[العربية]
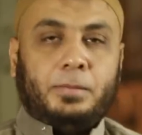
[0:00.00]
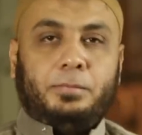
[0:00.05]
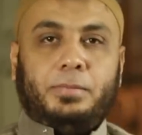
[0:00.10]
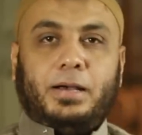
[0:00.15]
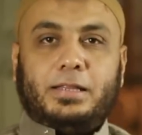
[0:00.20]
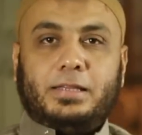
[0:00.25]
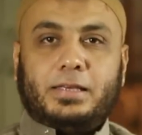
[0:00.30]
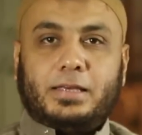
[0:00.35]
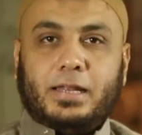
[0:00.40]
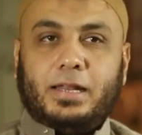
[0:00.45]

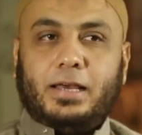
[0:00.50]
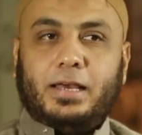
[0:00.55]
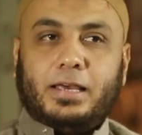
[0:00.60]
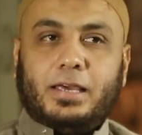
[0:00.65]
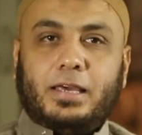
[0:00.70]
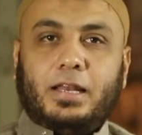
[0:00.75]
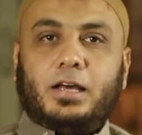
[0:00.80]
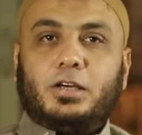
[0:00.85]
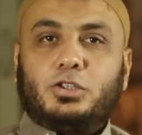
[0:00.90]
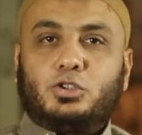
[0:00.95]
بعد كده
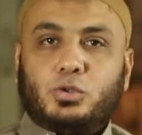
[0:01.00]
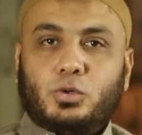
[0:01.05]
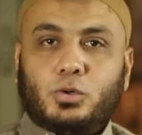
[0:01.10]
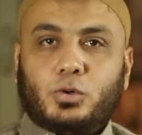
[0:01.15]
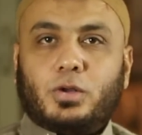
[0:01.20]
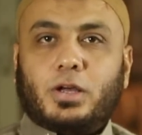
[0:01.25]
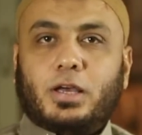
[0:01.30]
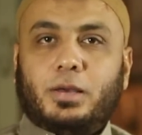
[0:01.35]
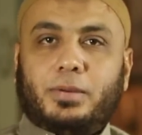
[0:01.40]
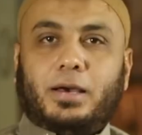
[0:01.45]
هيجي لها
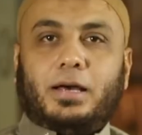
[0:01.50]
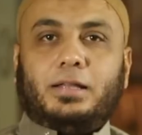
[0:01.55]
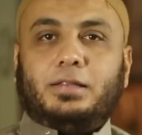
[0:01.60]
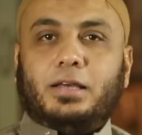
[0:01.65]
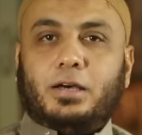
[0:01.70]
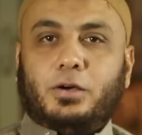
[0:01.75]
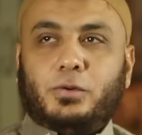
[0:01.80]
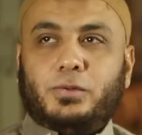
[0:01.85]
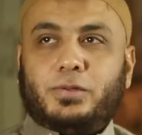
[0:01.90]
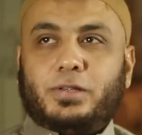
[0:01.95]
شهور يبقى
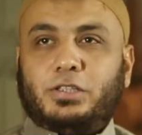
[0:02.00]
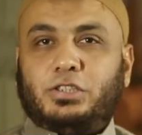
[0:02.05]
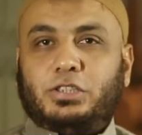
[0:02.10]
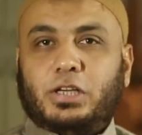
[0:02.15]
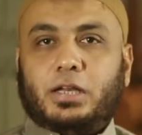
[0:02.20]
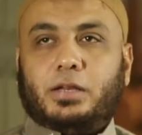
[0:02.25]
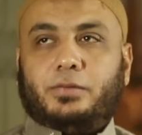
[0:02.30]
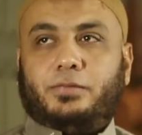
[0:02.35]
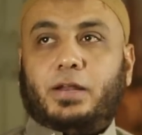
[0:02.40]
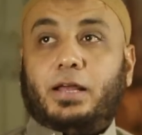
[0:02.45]
عندها عذر
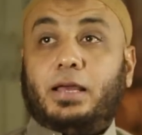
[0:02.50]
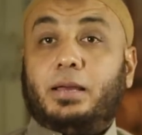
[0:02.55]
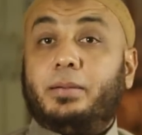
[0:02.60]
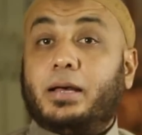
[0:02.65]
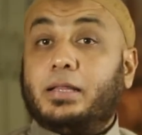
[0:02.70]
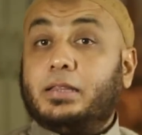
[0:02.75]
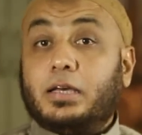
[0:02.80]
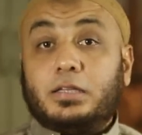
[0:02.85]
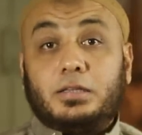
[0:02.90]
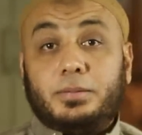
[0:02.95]
شهري فالايام
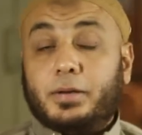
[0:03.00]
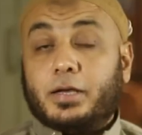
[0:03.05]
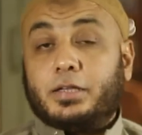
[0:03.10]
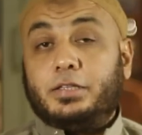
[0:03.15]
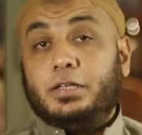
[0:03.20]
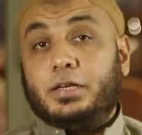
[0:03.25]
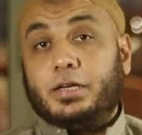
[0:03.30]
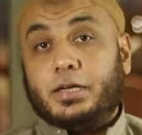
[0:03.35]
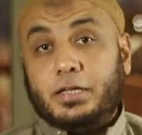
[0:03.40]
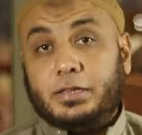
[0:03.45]
عندها تبقى
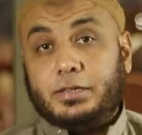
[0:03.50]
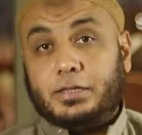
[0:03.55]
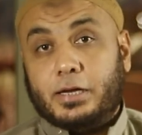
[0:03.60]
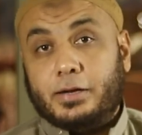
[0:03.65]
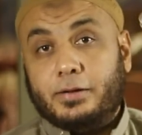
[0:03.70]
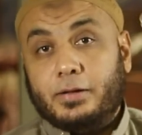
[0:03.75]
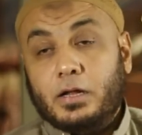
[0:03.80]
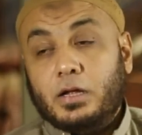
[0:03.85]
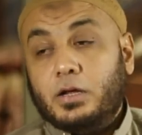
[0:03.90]
كتير جدا